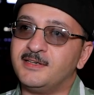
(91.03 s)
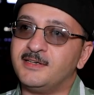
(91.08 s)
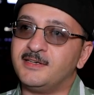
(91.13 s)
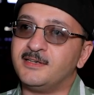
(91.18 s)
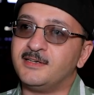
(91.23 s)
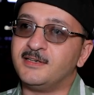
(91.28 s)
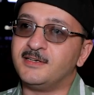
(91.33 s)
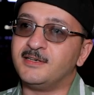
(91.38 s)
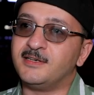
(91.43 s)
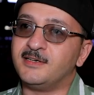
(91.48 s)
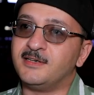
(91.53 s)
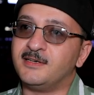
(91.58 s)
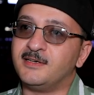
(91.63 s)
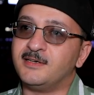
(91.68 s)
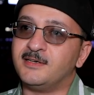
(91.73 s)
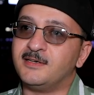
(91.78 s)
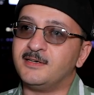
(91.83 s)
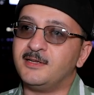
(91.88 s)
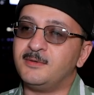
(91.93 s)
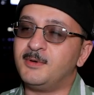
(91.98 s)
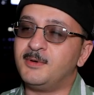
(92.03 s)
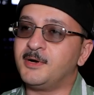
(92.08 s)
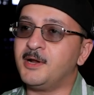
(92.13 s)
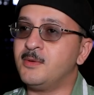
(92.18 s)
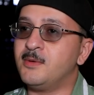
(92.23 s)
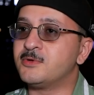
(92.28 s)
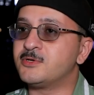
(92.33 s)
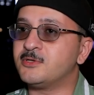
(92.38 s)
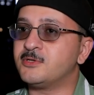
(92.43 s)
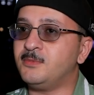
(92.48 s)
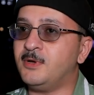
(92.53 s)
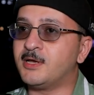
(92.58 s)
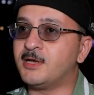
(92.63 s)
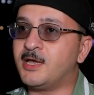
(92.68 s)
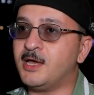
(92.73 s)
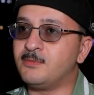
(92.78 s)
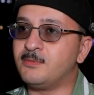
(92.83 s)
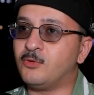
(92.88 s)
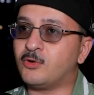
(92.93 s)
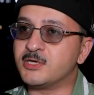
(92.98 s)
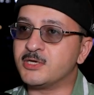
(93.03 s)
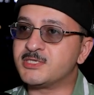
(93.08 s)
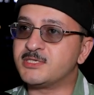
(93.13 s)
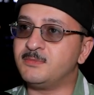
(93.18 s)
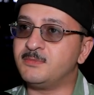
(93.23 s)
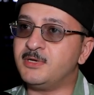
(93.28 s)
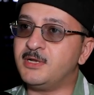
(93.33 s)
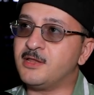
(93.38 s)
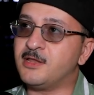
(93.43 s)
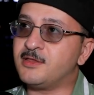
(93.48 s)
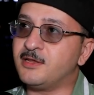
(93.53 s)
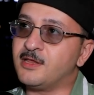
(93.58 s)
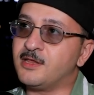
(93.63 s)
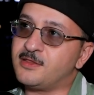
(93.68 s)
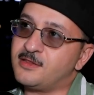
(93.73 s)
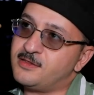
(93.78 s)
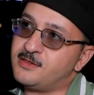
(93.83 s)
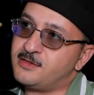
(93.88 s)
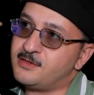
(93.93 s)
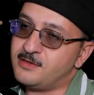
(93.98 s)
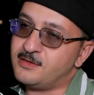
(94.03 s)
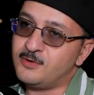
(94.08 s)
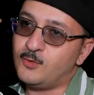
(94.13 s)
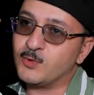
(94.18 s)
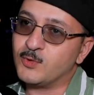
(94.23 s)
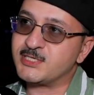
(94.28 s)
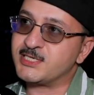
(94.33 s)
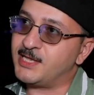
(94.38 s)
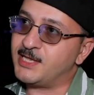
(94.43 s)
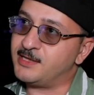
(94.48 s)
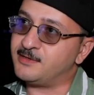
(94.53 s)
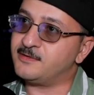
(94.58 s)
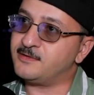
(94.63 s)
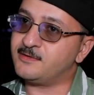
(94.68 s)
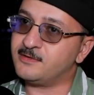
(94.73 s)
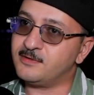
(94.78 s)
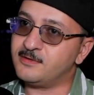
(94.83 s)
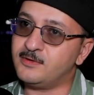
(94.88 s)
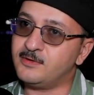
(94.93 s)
آه، البرنامج طبعا كان مقسم إلى ثلاث وصلات